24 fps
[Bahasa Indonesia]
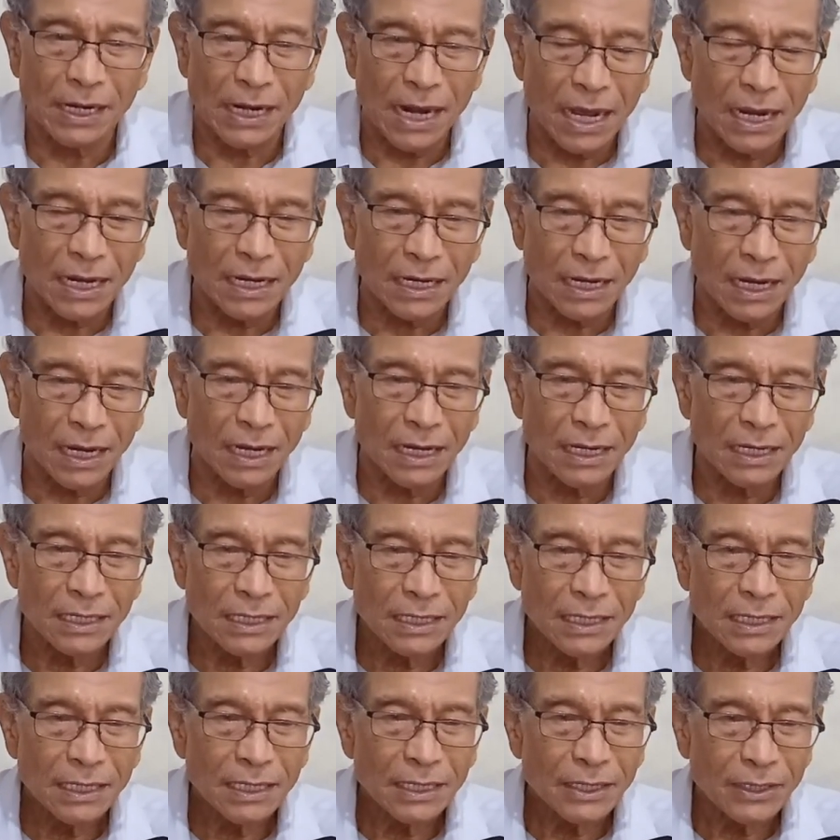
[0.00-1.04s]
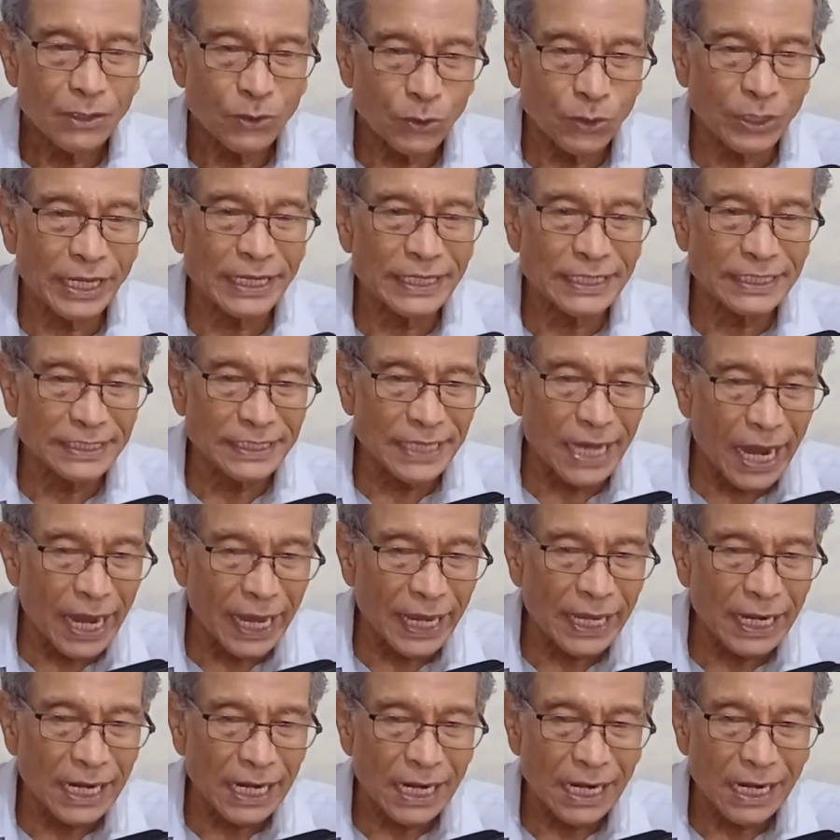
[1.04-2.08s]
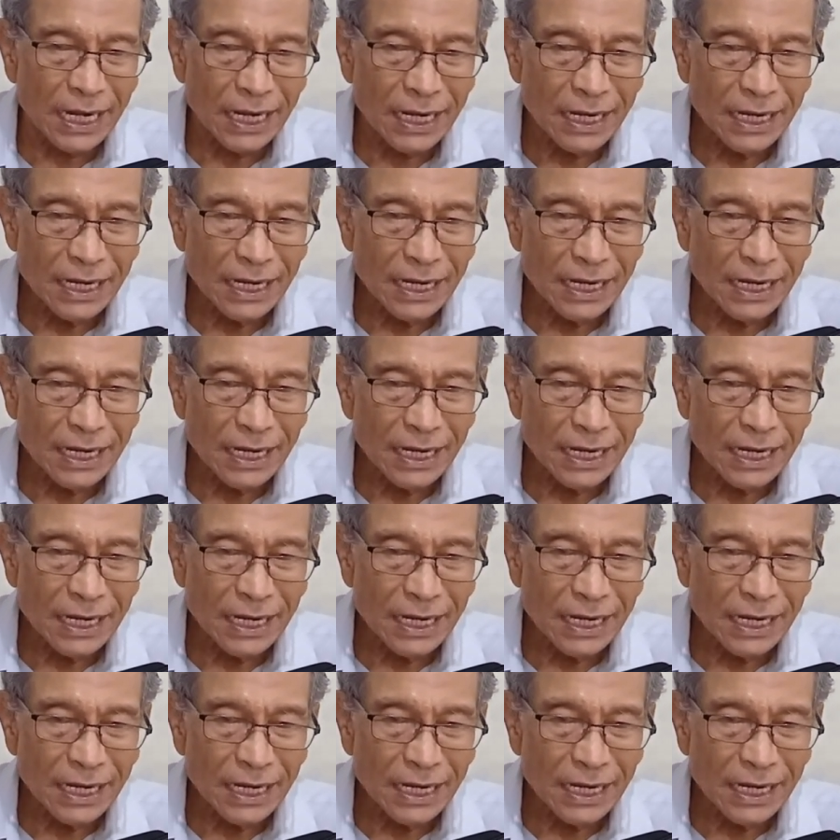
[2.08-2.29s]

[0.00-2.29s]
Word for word: langkah oleh Yael.